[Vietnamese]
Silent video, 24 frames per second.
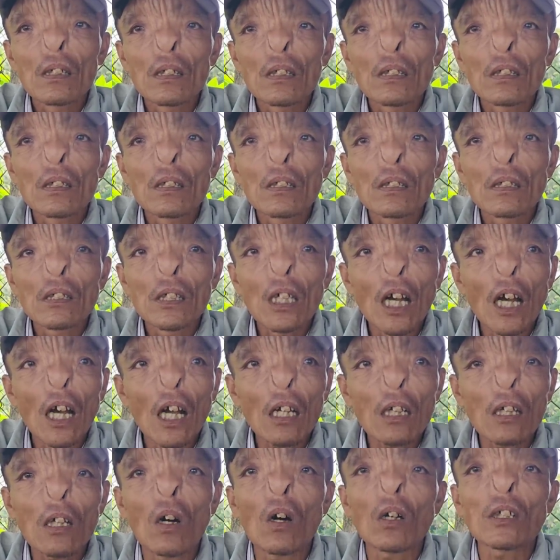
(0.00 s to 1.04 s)
biết cái gương mặt
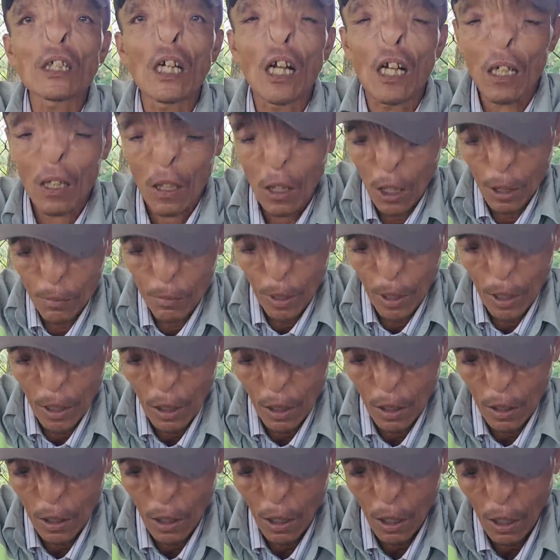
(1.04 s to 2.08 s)
dạ có sẵn rồi bị
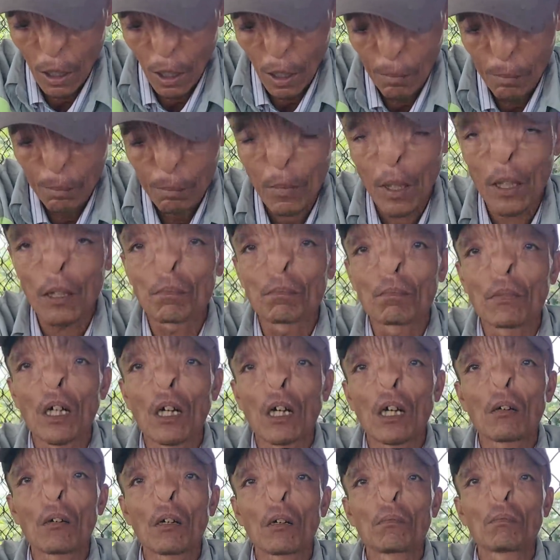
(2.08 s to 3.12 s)
hồi đó là mình
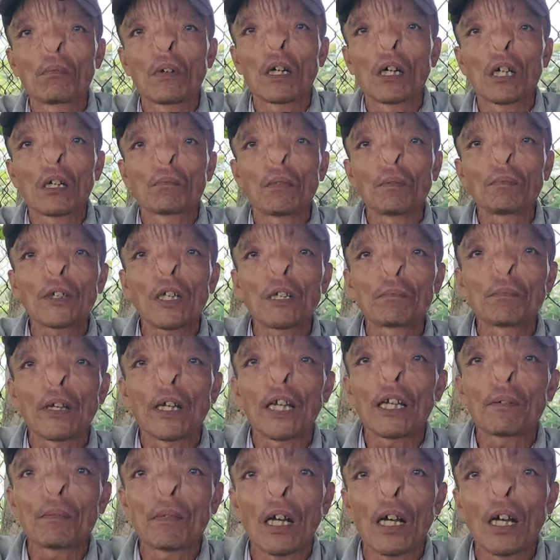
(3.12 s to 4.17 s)
mà bị bẩm sinh
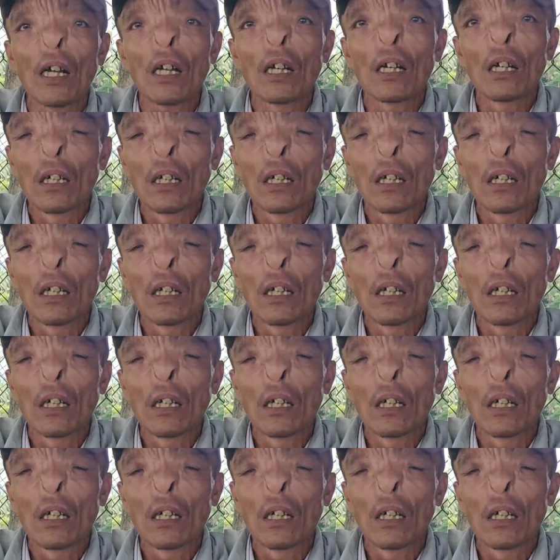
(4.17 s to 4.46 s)
mẹ mà